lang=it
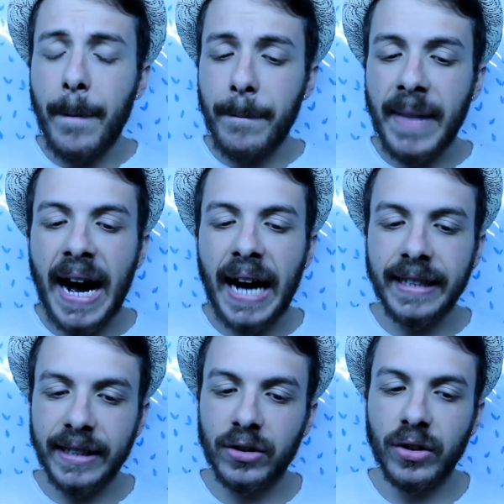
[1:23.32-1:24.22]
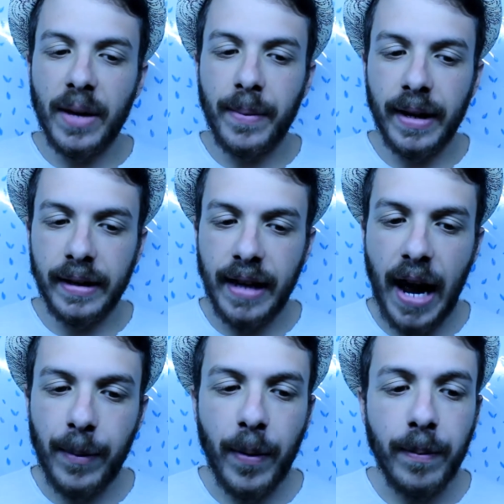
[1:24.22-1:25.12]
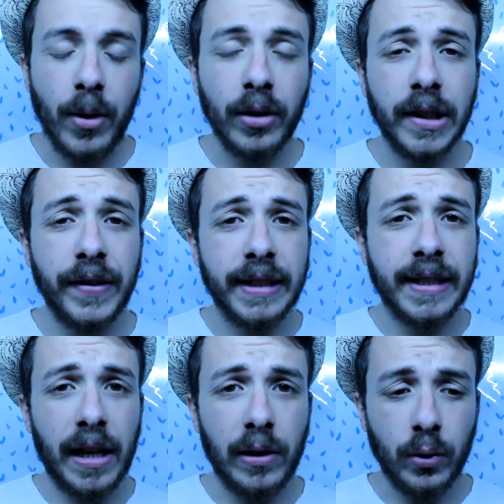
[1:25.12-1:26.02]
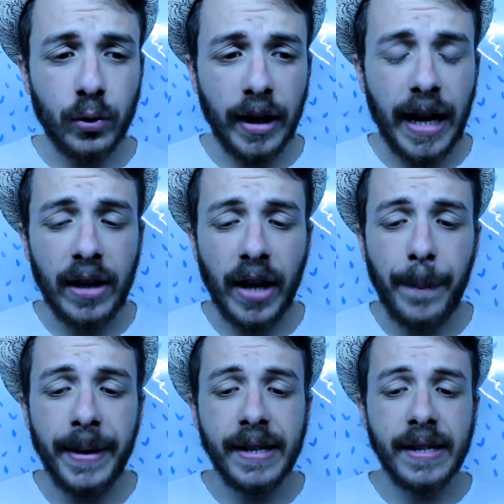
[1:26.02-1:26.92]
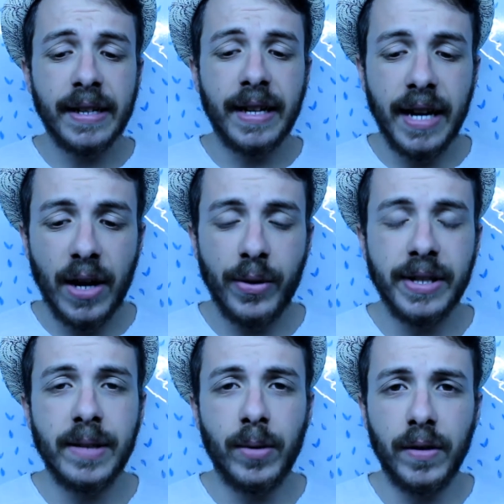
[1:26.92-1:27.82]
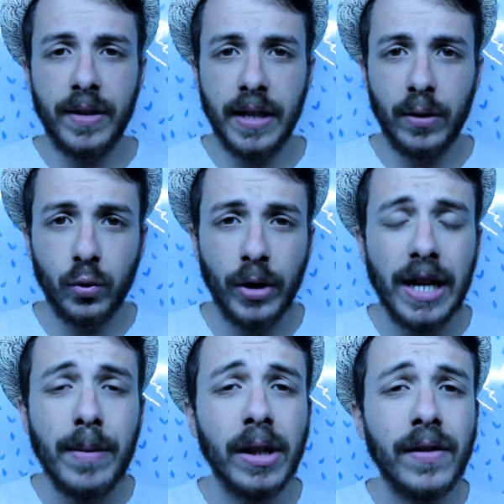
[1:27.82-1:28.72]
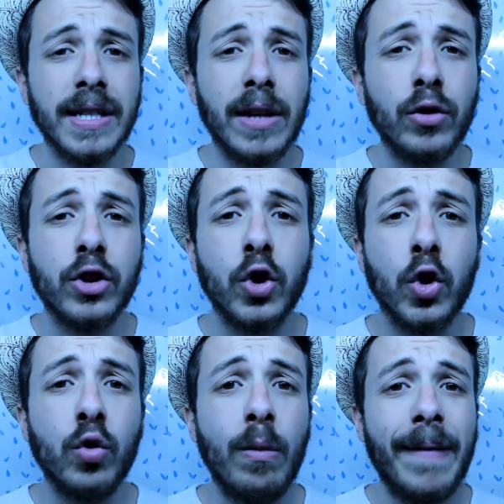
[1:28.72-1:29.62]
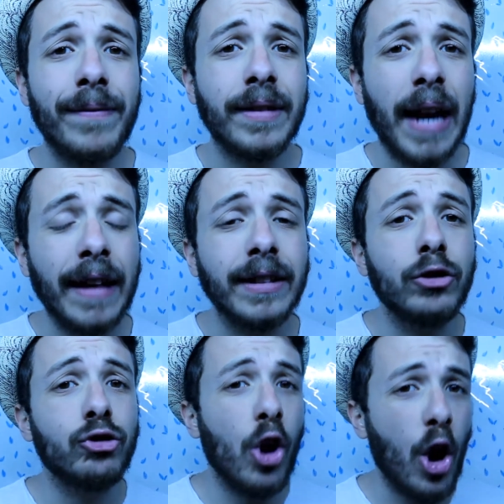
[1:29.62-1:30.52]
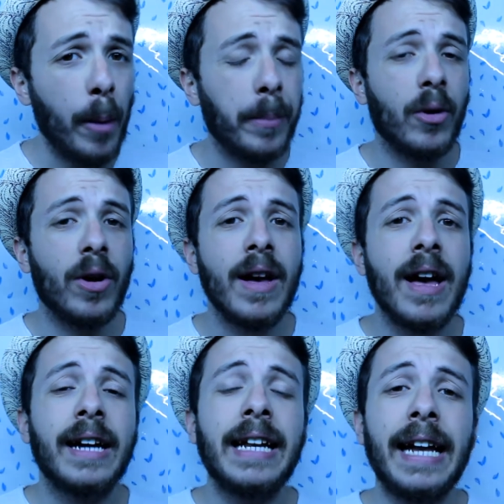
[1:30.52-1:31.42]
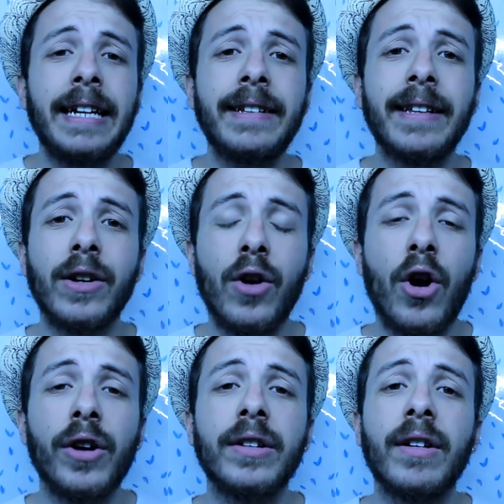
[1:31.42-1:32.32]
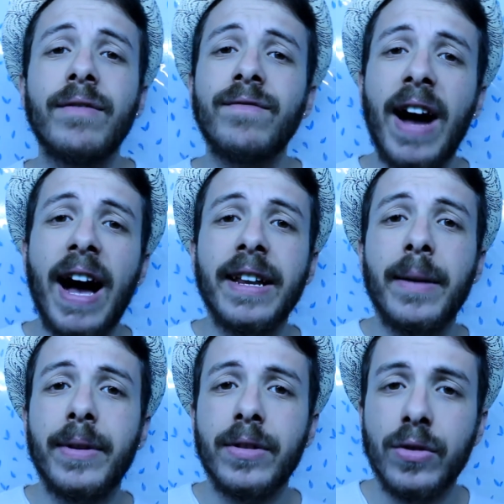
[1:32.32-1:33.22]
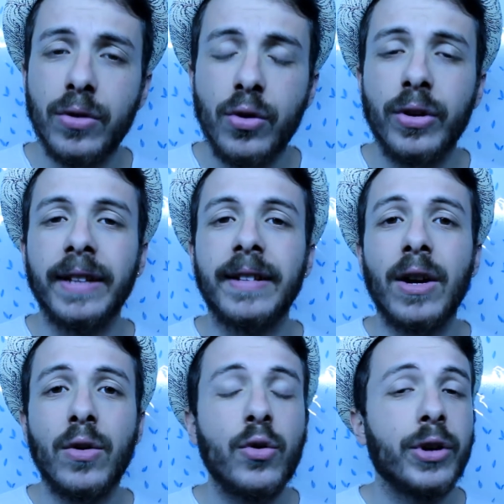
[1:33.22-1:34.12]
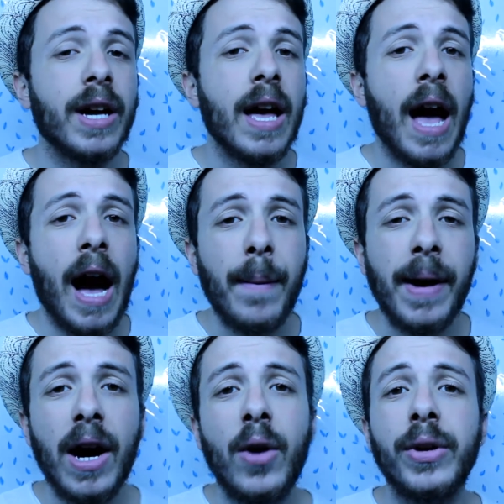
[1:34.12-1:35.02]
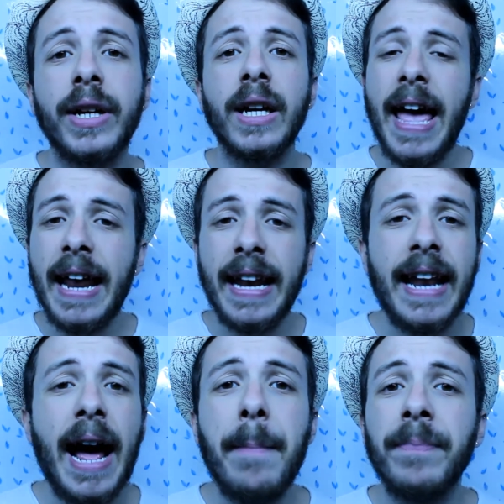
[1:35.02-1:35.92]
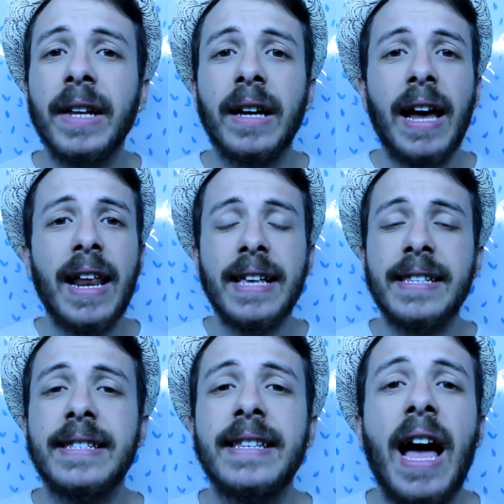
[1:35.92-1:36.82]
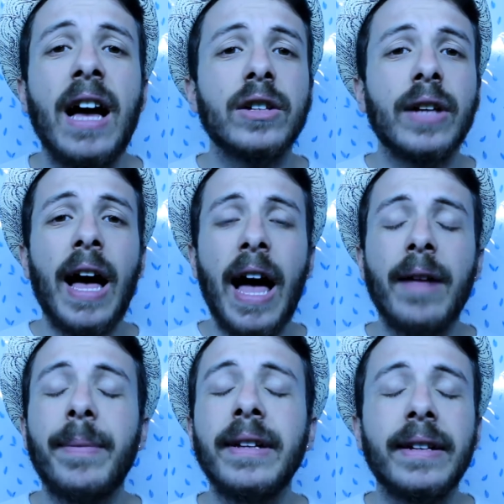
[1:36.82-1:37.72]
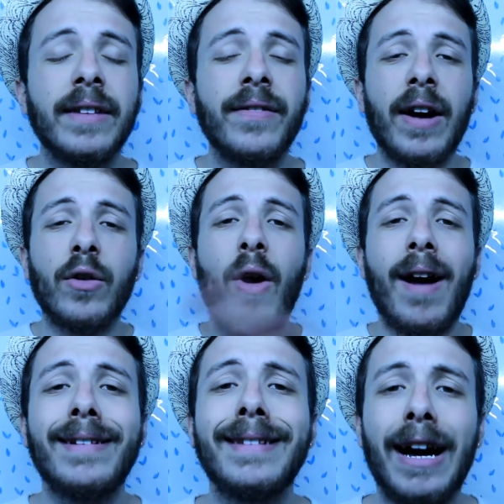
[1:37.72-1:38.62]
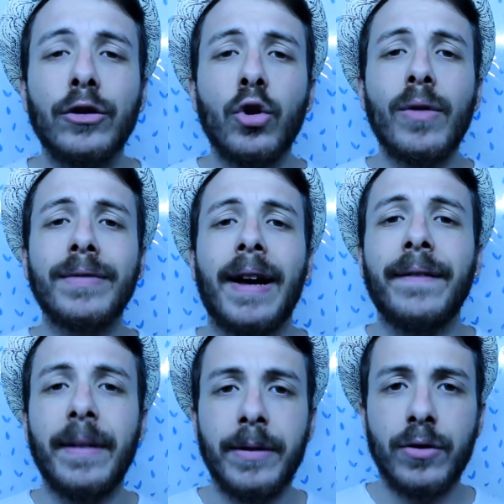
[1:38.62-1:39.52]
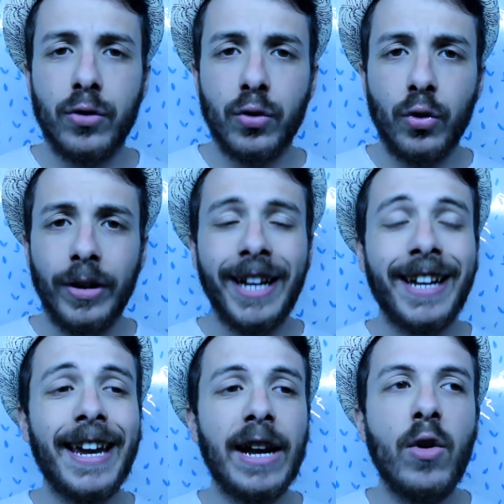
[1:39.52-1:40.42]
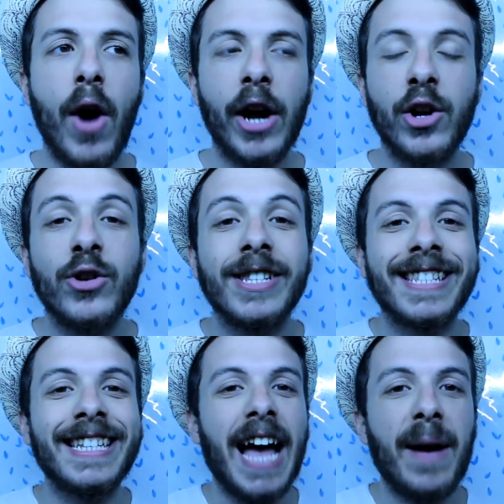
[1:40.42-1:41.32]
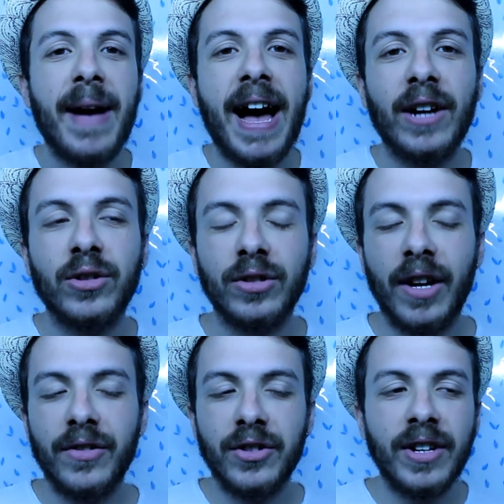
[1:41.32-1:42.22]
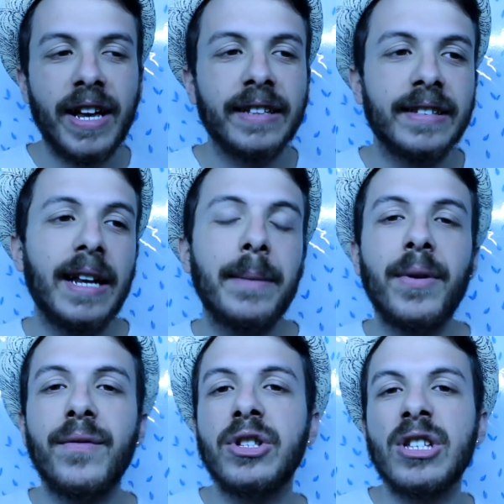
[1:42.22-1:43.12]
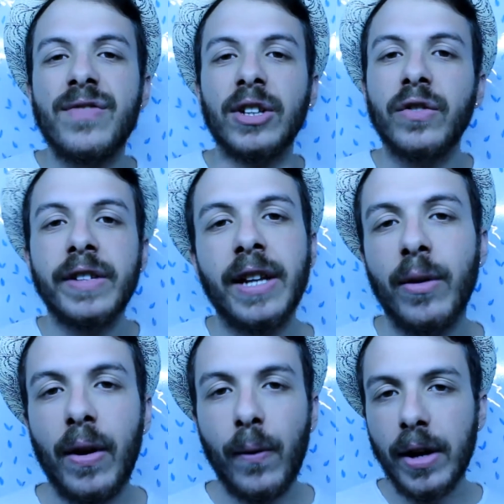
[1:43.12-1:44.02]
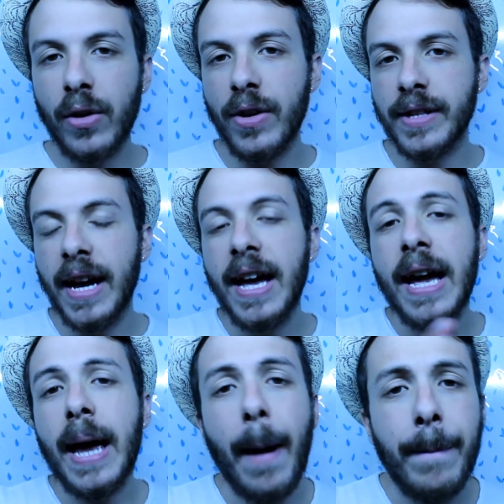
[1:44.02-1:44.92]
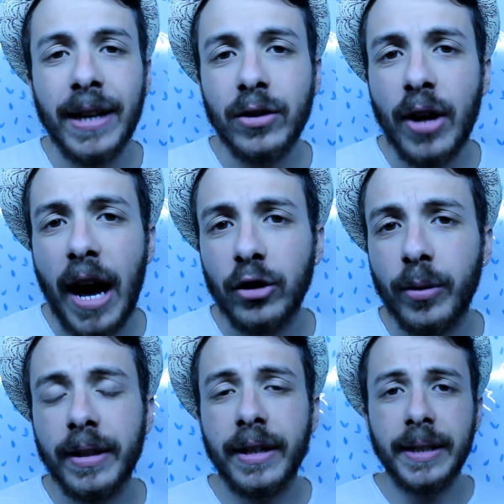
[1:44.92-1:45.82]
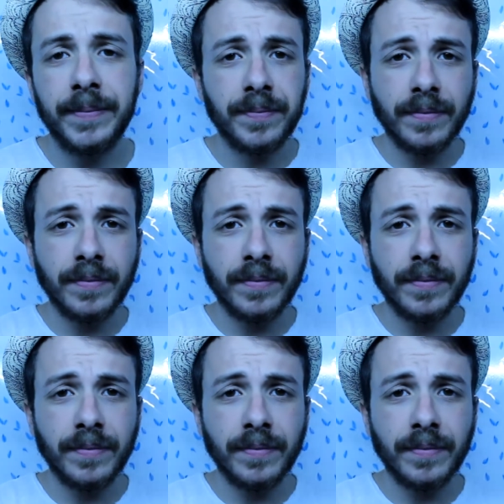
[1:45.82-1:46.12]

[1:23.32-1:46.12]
ma adesso ne parliamo. Motivi di salute. Allora, perché questi motivi di salute? I motivi di salute sono subentrati dopo la lite con varie persone, tra cui Amauri, Elena, Alessia, Ah, praticamente Franco ha litigato con tante persone che lo hanno sgamato, tra virgolette, all'improvviso si è fatto venire nuovo qualcosa e ha abbandonato perché